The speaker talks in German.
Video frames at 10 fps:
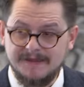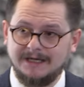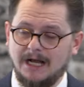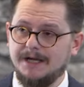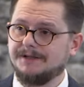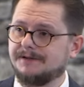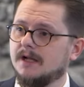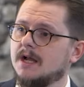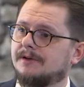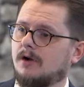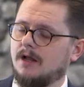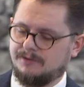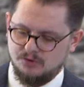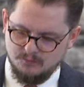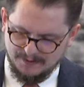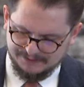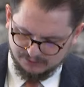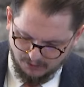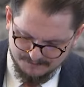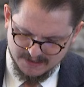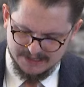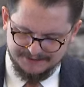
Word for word: Der Geist soll also über sie kommen